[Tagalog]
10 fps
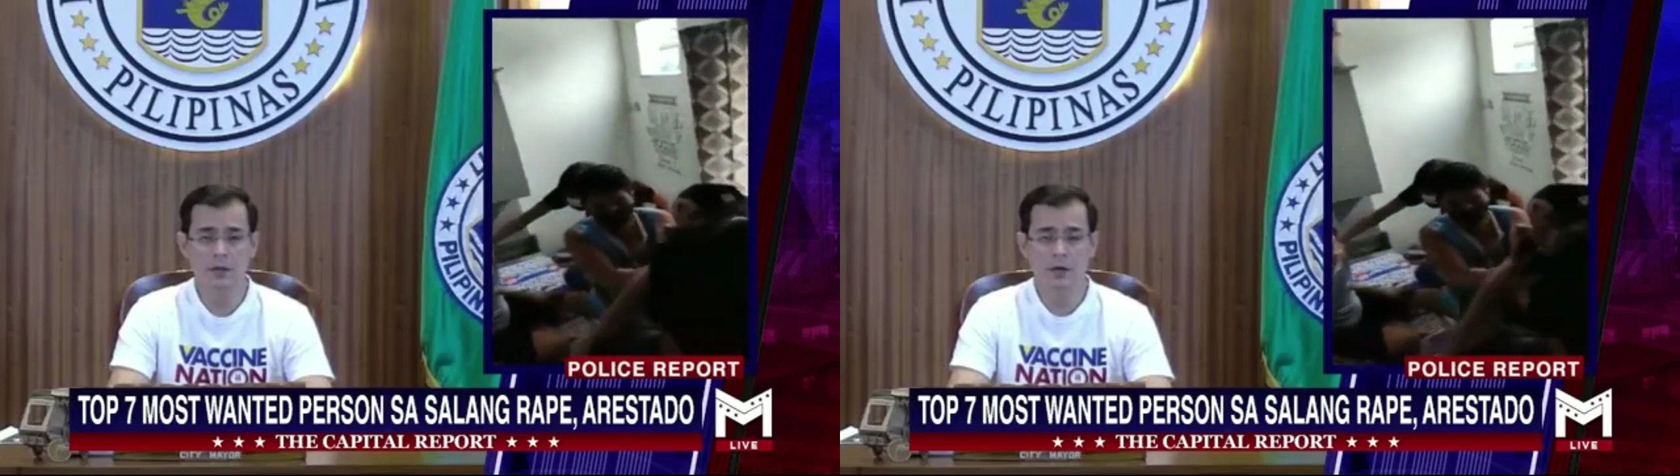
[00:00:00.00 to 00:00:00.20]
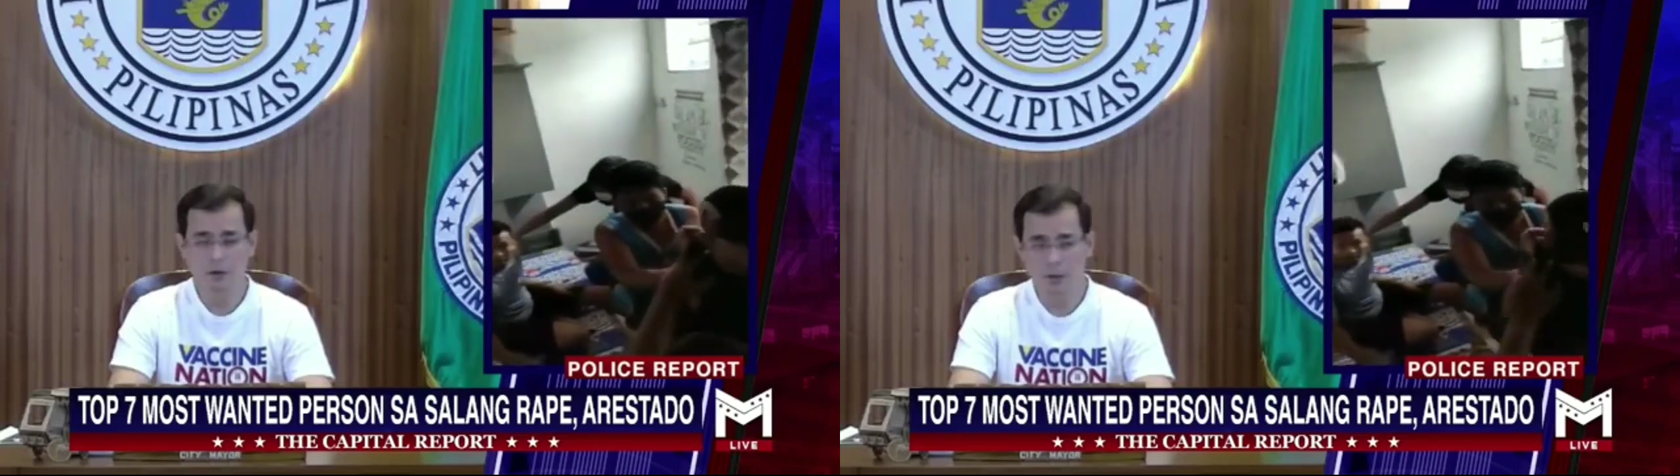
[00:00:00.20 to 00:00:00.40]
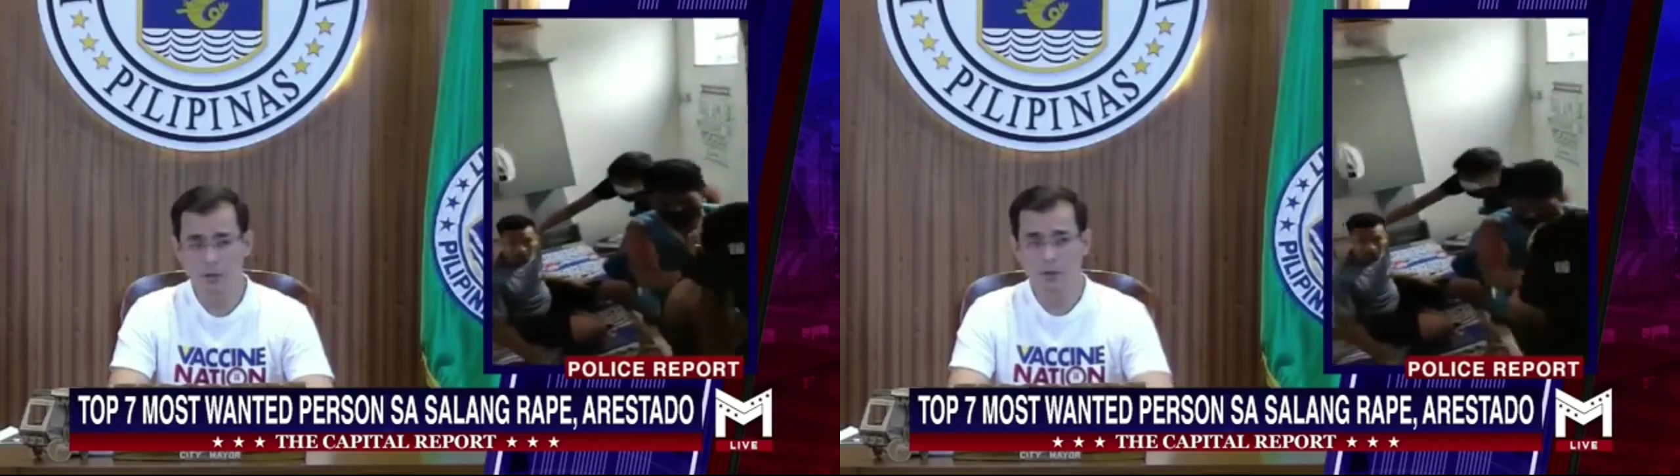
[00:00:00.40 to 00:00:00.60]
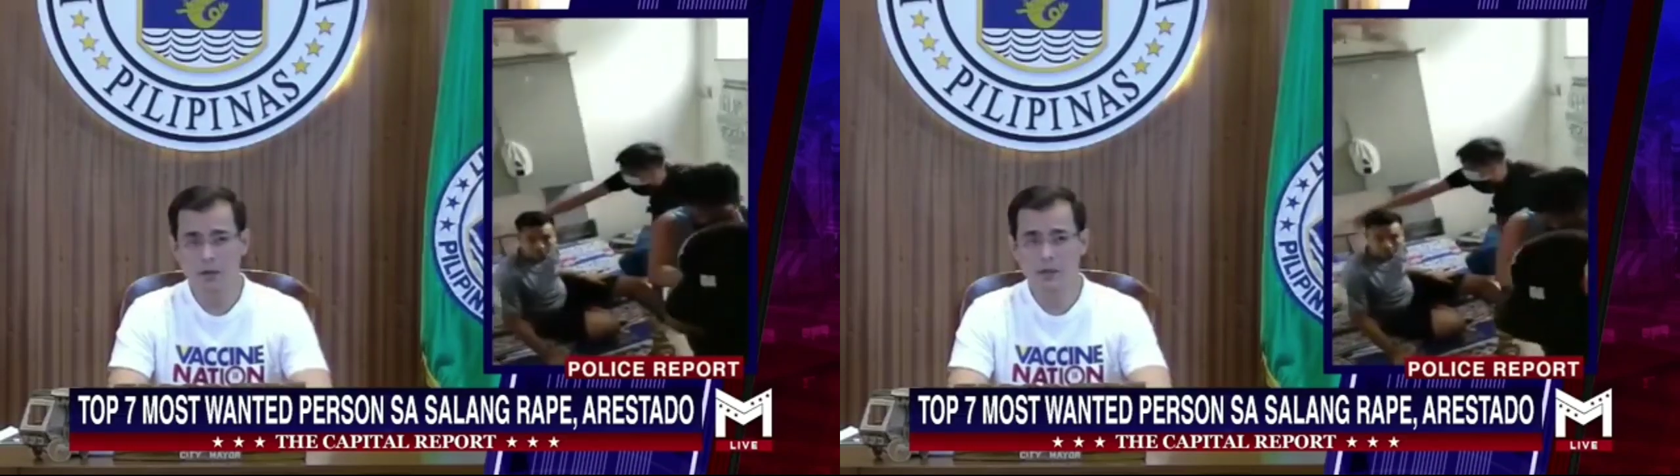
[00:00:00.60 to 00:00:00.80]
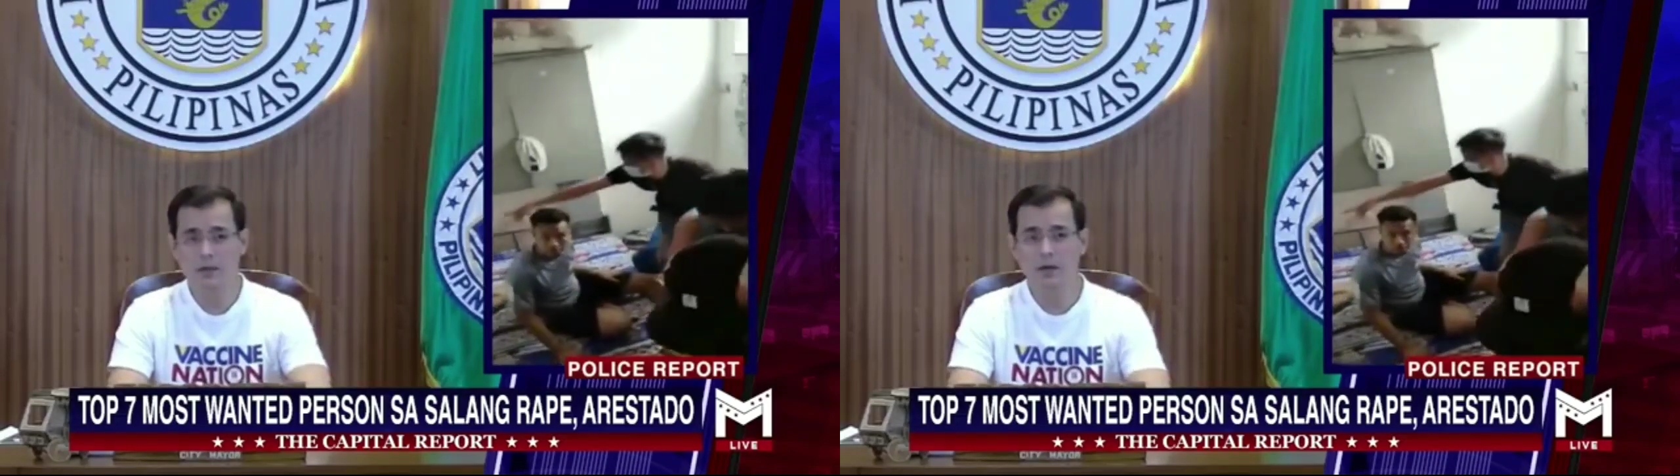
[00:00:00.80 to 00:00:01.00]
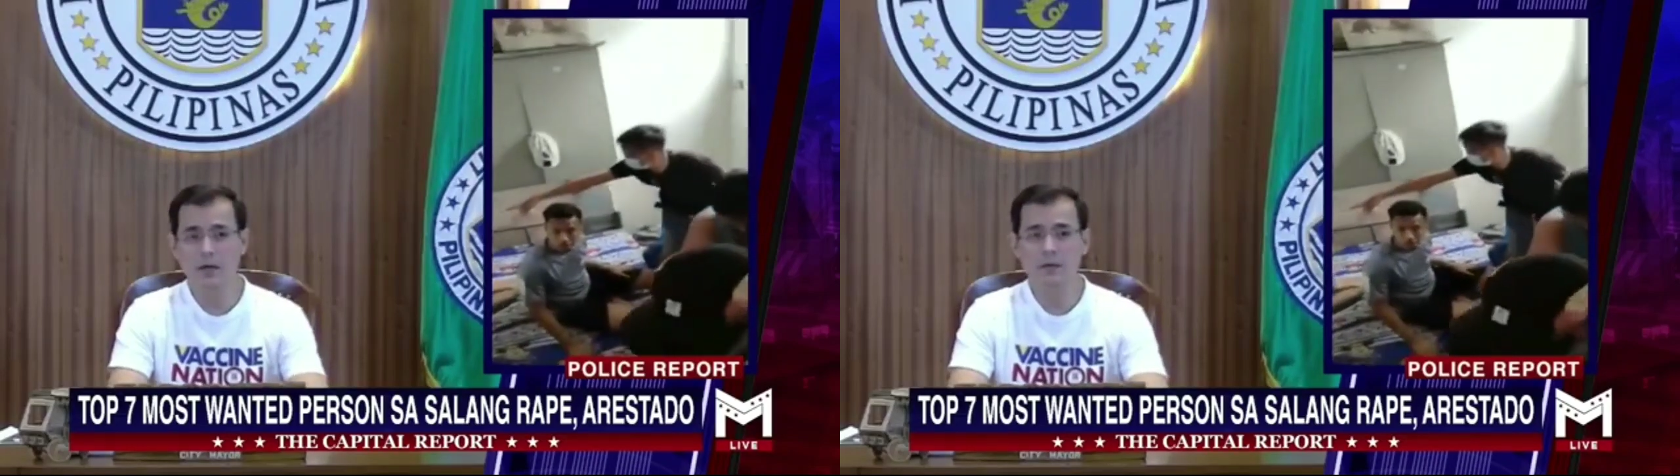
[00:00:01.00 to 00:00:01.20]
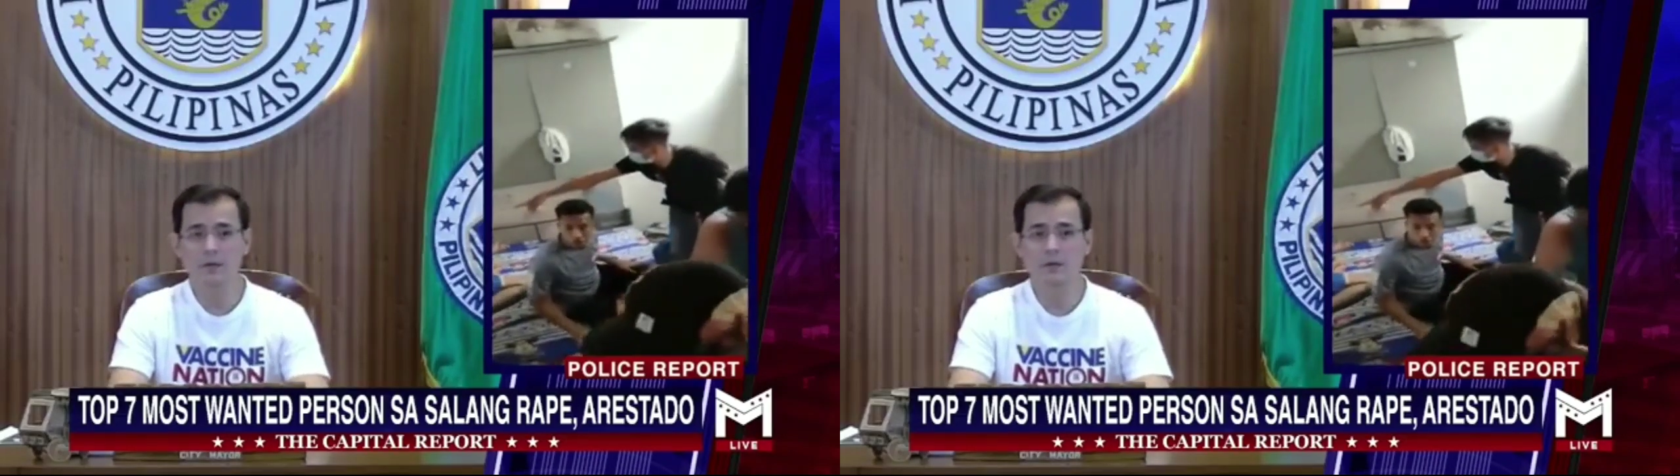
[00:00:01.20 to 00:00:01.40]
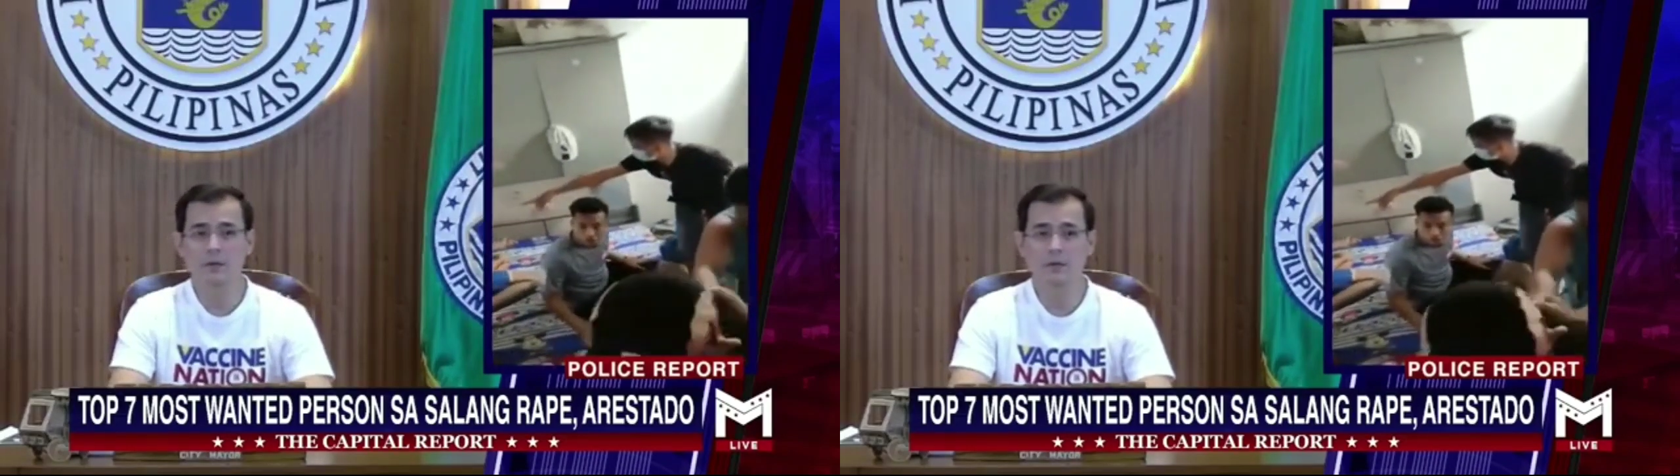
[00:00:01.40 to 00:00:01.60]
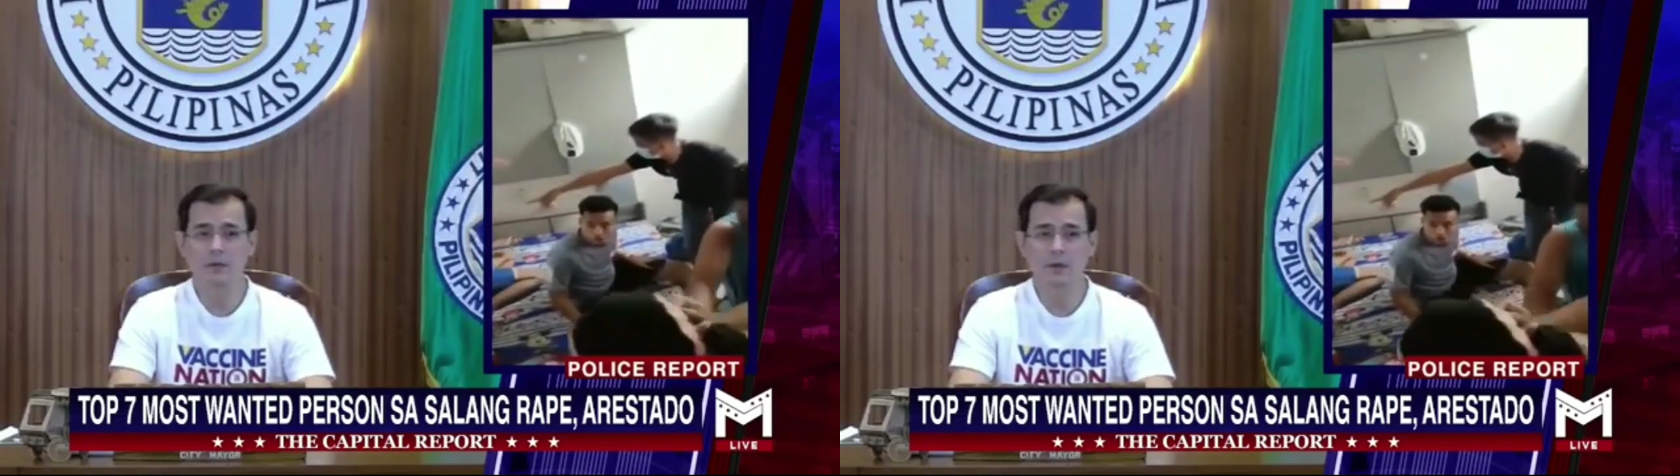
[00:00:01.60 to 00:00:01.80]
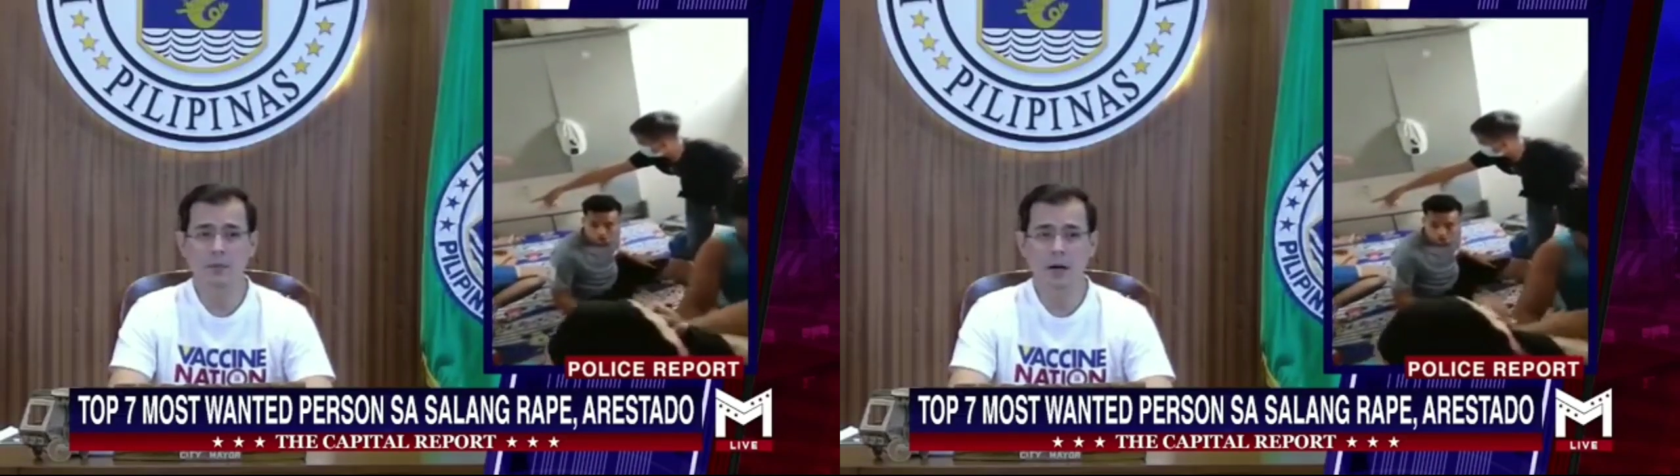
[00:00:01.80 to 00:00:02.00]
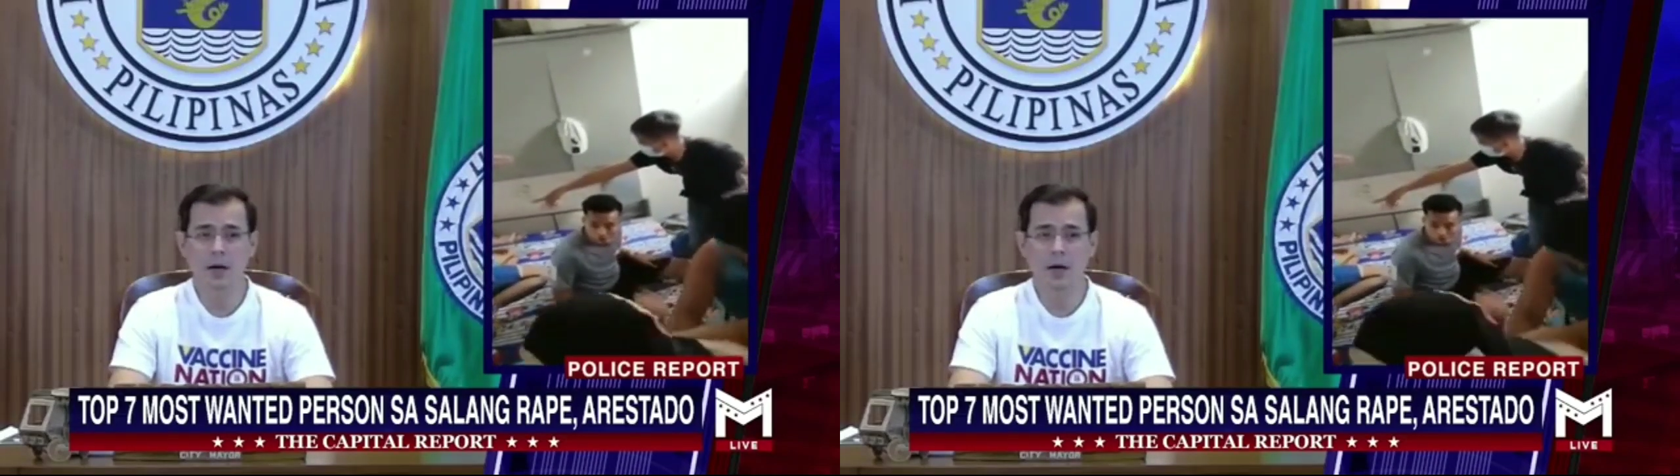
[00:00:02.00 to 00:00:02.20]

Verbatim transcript: oh, nabawasan tayo o, ng mga